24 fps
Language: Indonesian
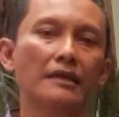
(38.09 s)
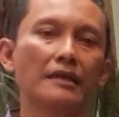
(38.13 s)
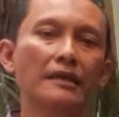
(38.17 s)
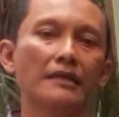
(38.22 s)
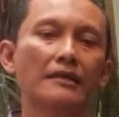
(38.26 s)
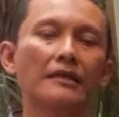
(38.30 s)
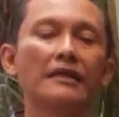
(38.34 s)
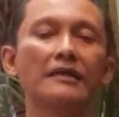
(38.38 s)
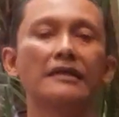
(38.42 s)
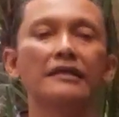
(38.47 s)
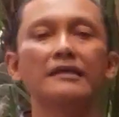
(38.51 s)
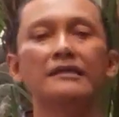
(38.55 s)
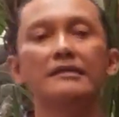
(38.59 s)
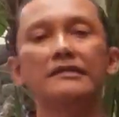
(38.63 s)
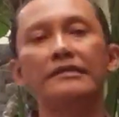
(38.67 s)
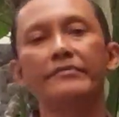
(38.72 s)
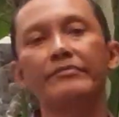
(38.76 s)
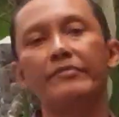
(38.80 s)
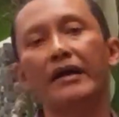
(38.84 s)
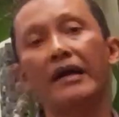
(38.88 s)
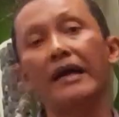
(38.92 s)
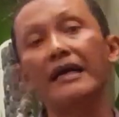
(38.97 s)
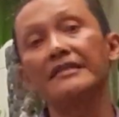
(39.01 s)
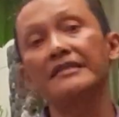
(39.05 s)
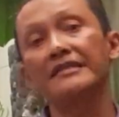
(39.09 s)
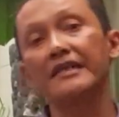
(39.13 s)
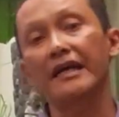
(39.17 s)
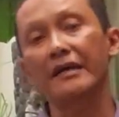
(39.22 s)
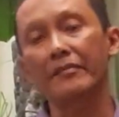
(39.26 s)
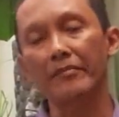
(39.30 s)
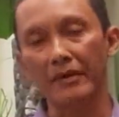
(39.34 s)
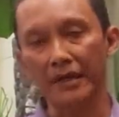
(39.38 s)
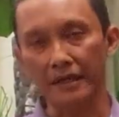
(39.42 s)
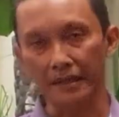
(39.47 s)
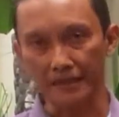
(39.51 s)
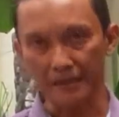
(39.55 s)
Katanya sih
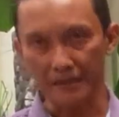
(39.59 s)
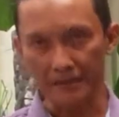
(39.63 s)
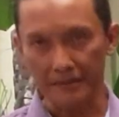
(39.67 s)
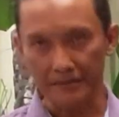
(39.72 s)
pengancaman